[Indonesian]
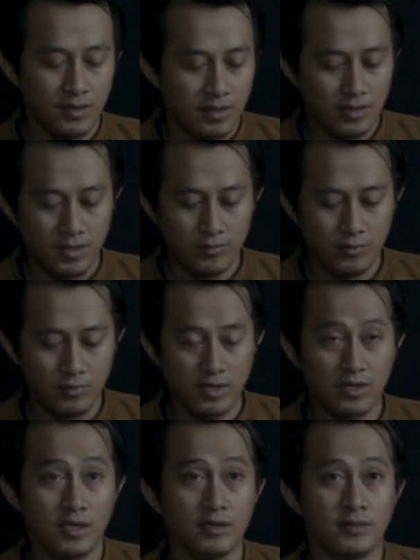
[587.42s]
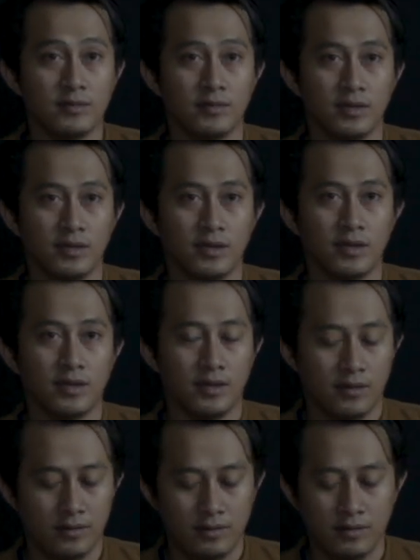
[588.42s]
dengan menggunakan
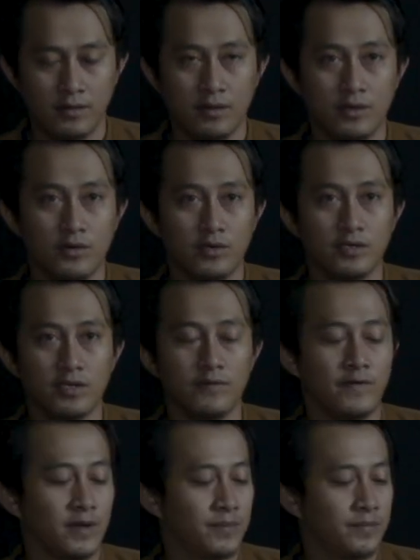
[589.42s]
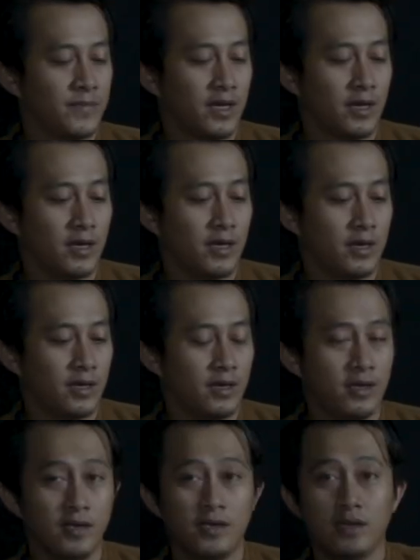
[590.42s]
noise TV eh
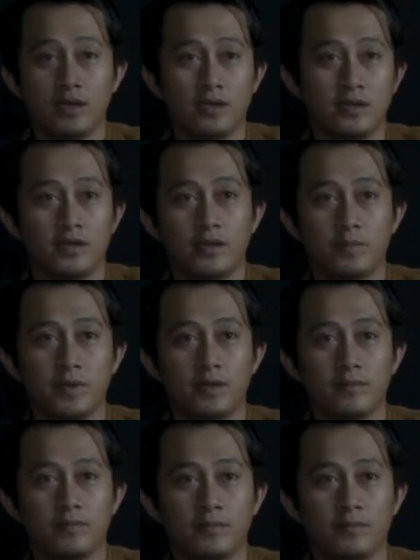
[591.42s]
TV